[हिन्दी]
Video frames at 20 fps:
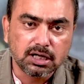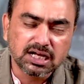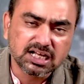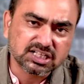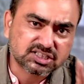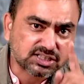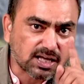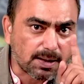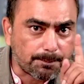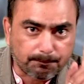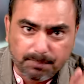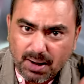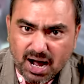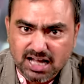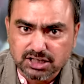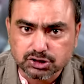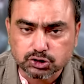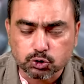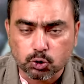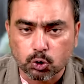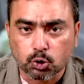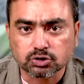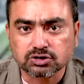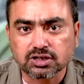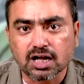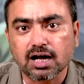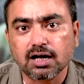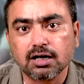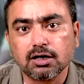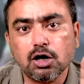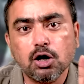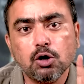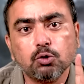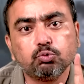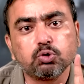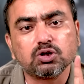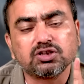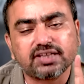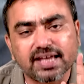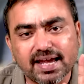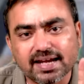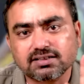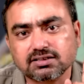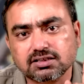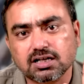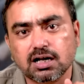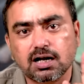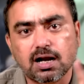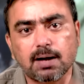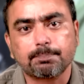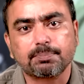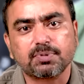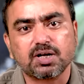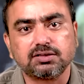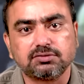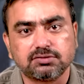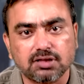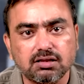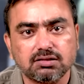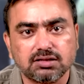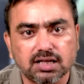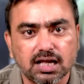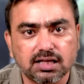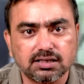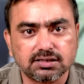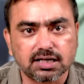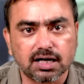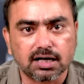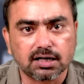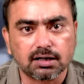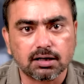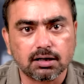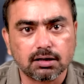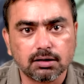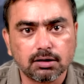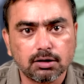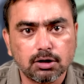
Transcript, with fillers: इसके बाद जो होता है वो देखकर आपका दिल दहल जाएगा